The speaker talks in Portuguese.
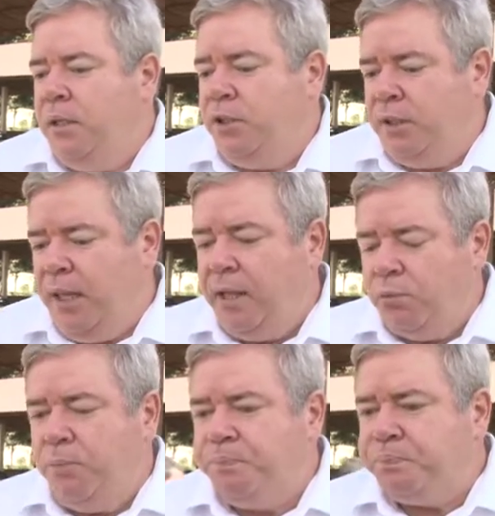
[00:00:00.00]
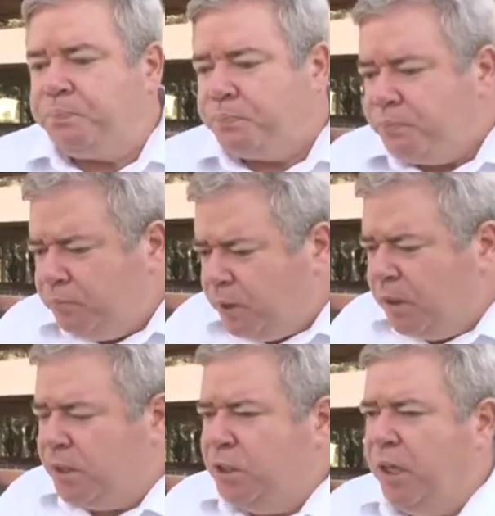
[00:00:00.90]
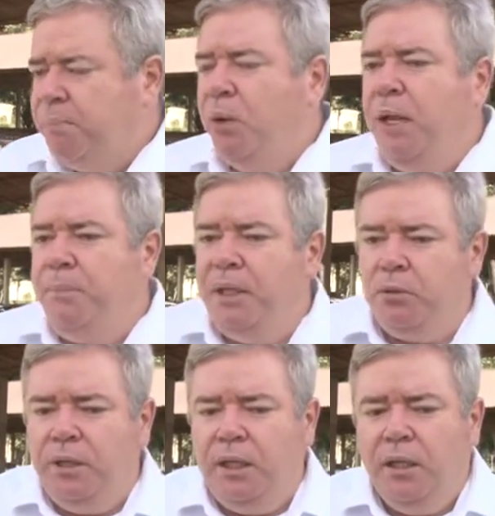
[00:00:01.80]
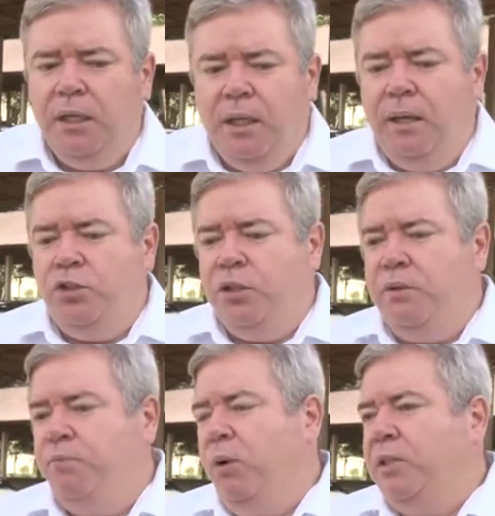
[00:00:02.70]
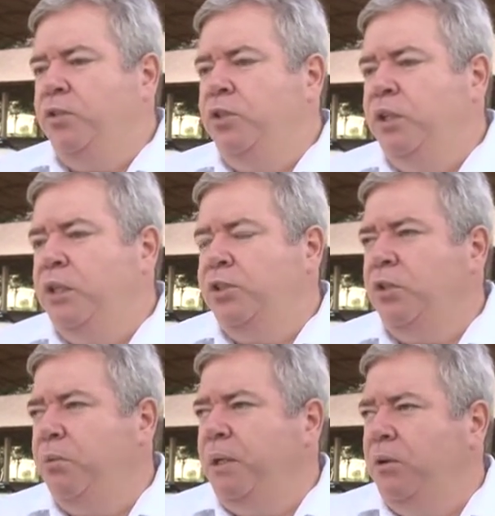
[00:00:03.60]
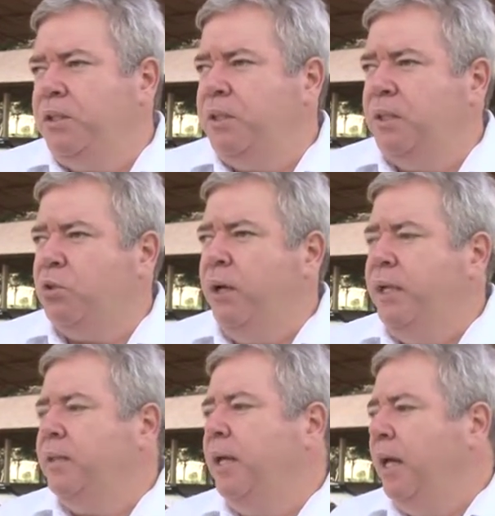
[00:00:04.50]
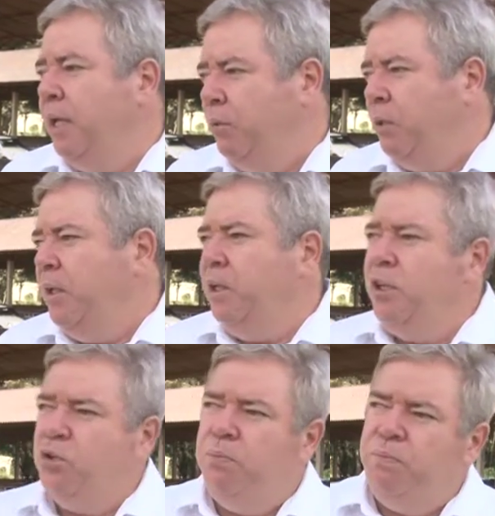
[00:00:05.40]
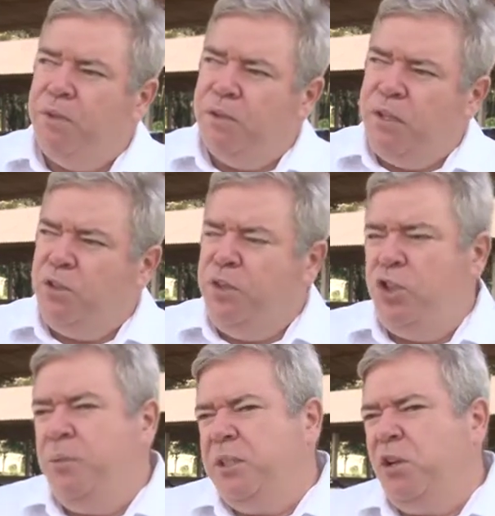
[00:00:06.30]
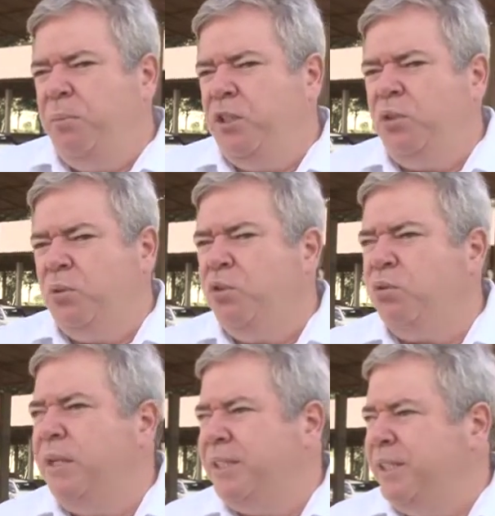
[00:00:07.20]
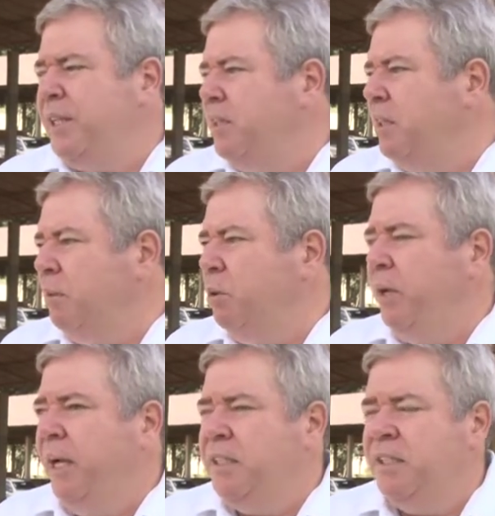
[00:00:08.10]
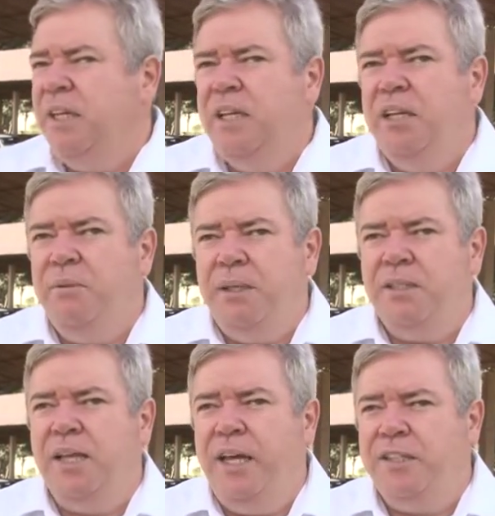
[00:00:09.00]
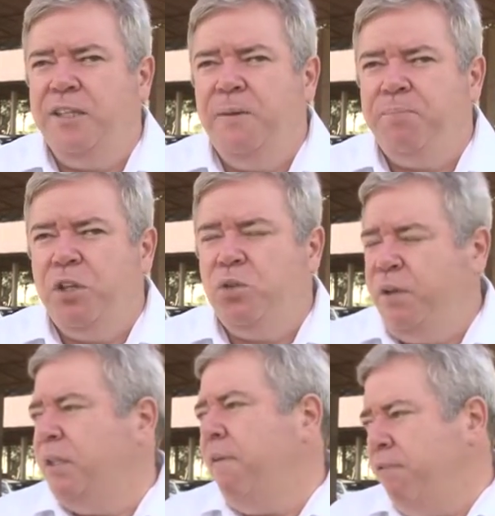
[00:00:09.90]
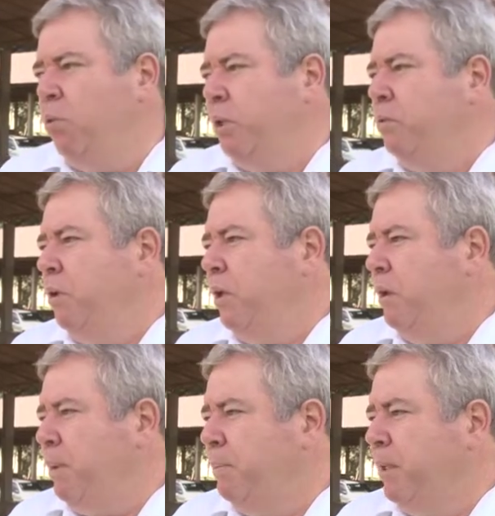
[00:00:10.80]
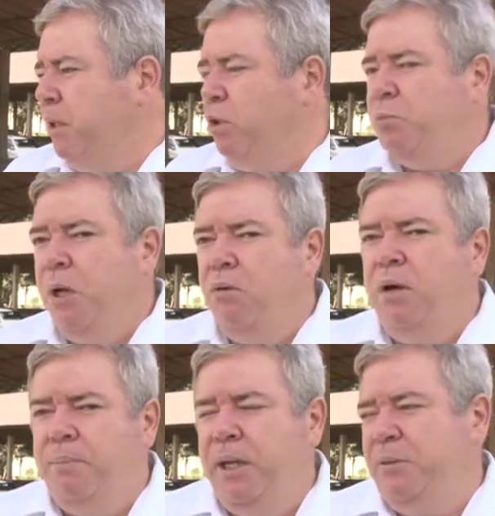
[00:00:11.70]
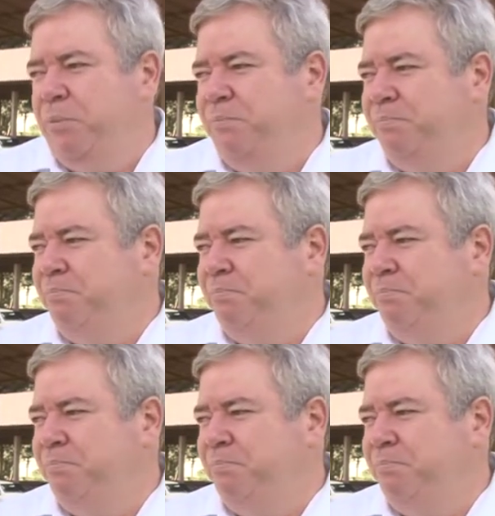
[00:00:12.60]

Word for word: esse teto, esse extrapolamento né, é de, 4, de 5 milhões e 640 ano. Isso é dividido mensalmente em torno de 470 mil reais mensais. Isso vem dar fôlego para manter o hospital aberto.